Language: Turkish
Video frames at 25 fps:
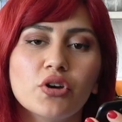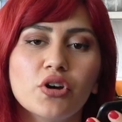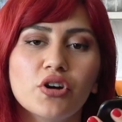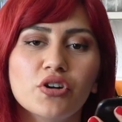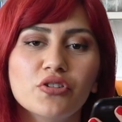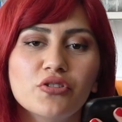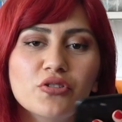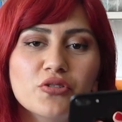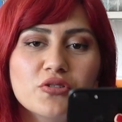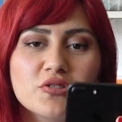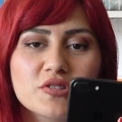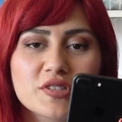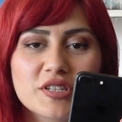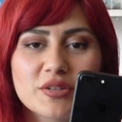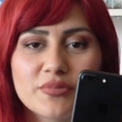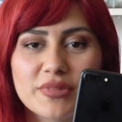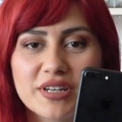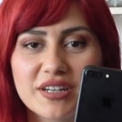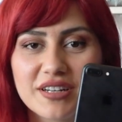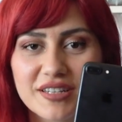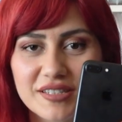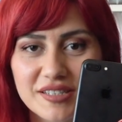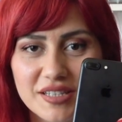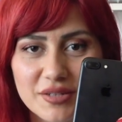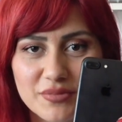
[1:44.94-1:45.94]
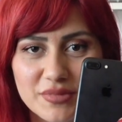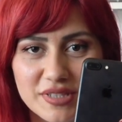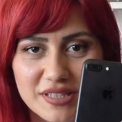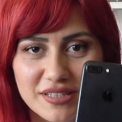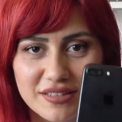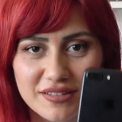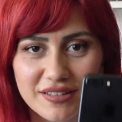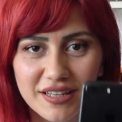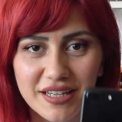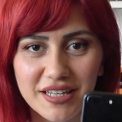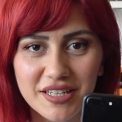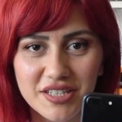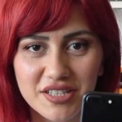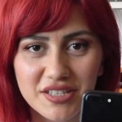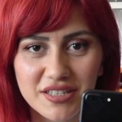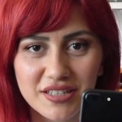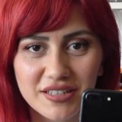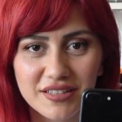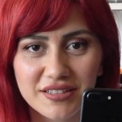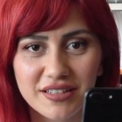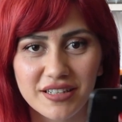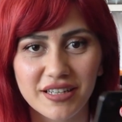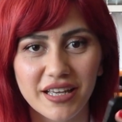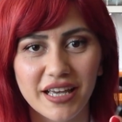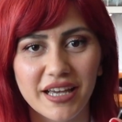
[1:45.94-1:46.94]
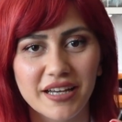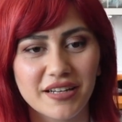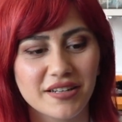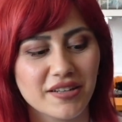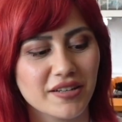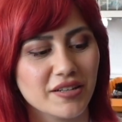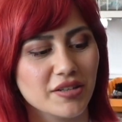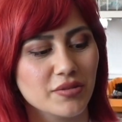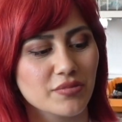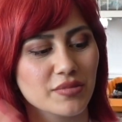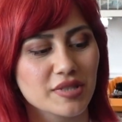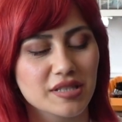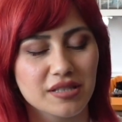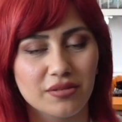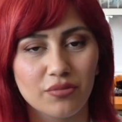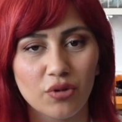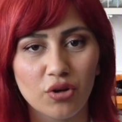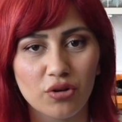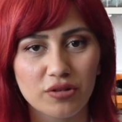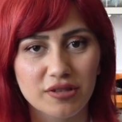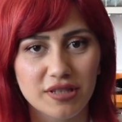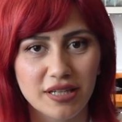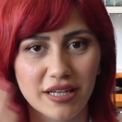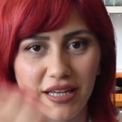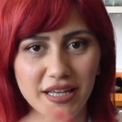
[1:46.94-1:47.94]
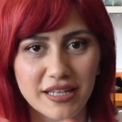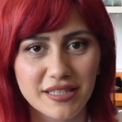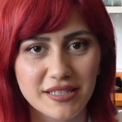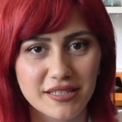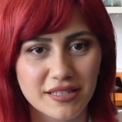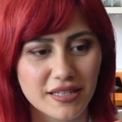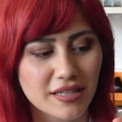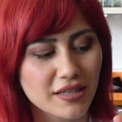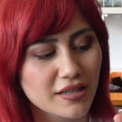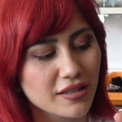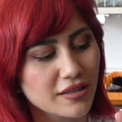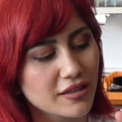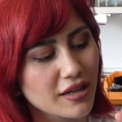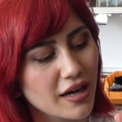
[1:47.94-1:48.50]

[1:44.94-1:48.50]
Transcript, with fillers: Gördüğünüz gibi kasamızı değiştirdik, ekranımızı monte ettik.